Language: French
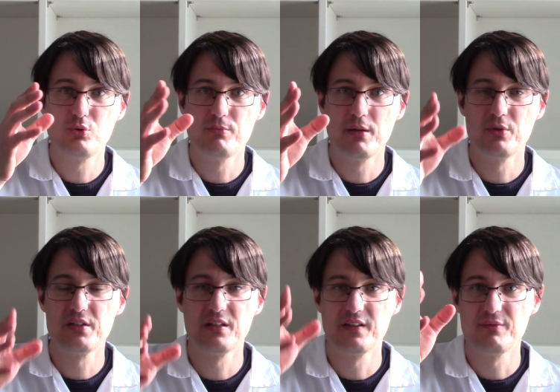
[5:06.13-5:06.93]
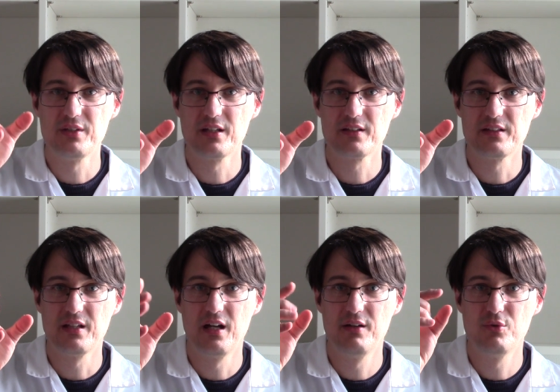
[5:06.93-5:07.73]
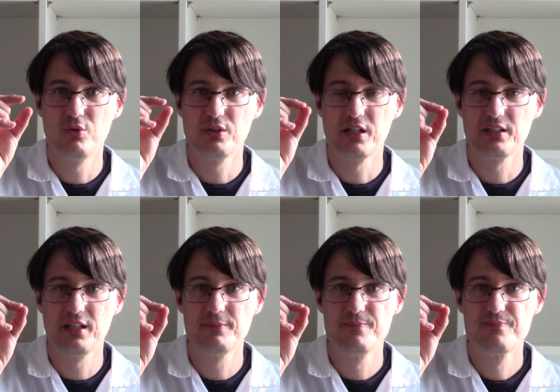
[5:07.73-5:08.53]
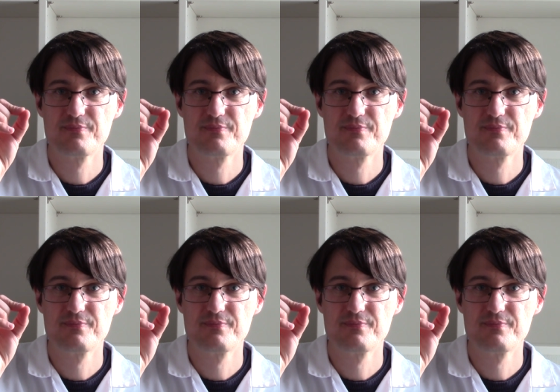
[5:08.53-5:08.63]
ou même Science Avenir, etc., vont regarder